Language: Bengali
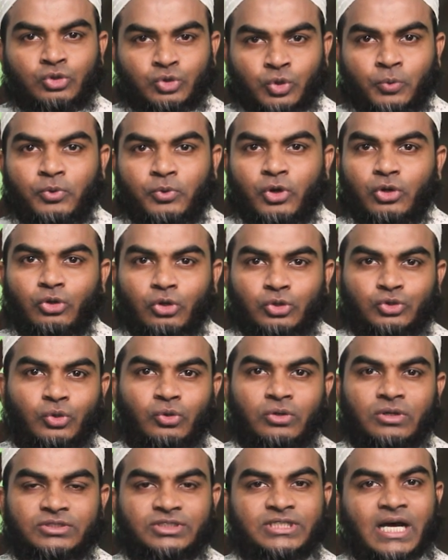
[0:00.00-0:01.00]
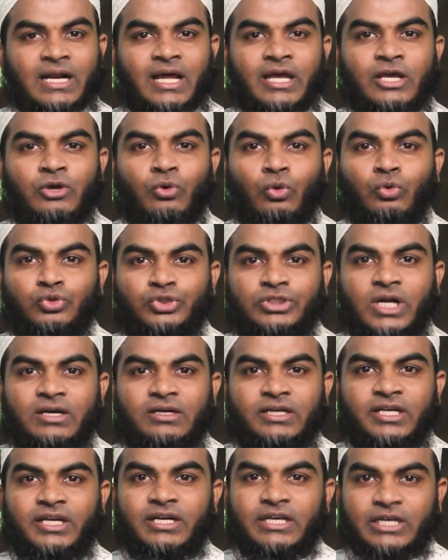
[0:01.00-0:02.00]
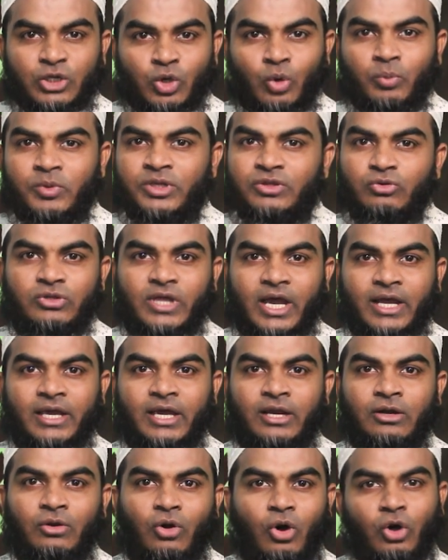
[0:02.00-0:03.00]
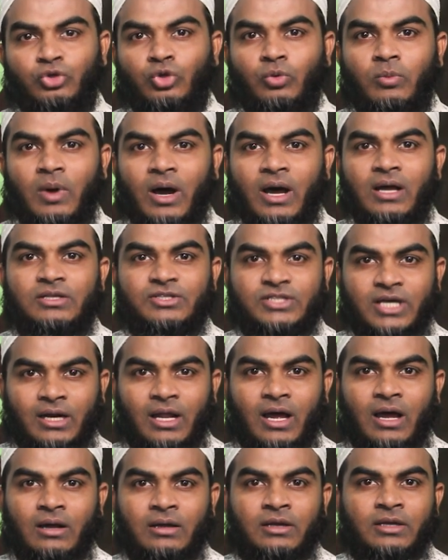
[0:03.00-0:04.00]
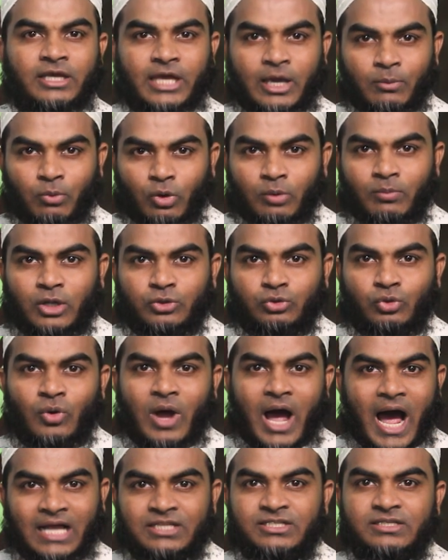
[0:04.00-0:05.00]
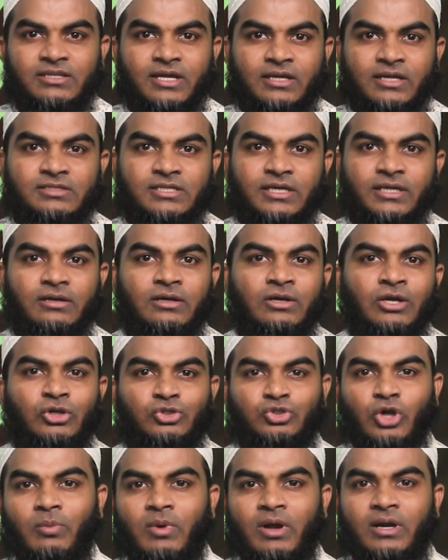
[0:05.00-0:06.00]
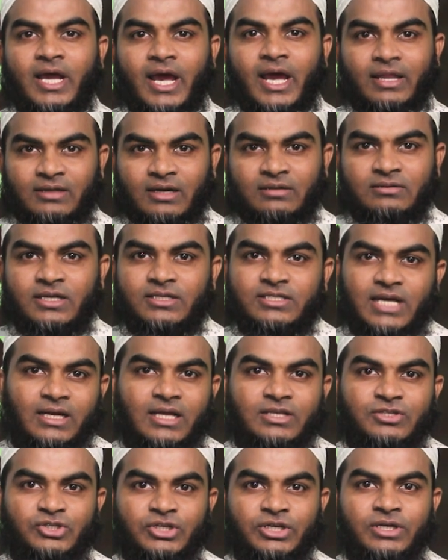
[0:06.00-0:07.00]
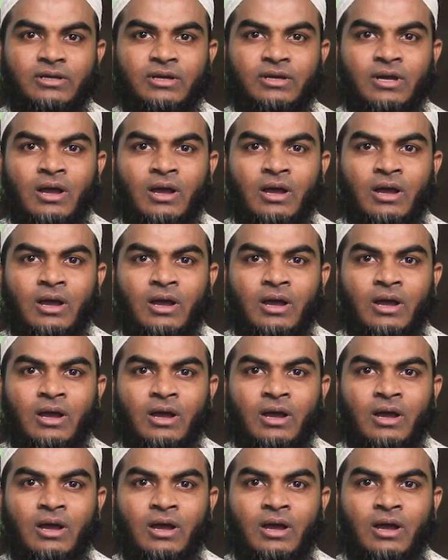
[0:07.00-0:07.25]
সুপ্রিয় দর্শক যারা এই অনুষ্ঠানটি নিয়মিত দেখেন অথবা যারা কেবলমাত্র আজই দেখছেন সবার জ্ঞাতার্থে জানাচ্ছি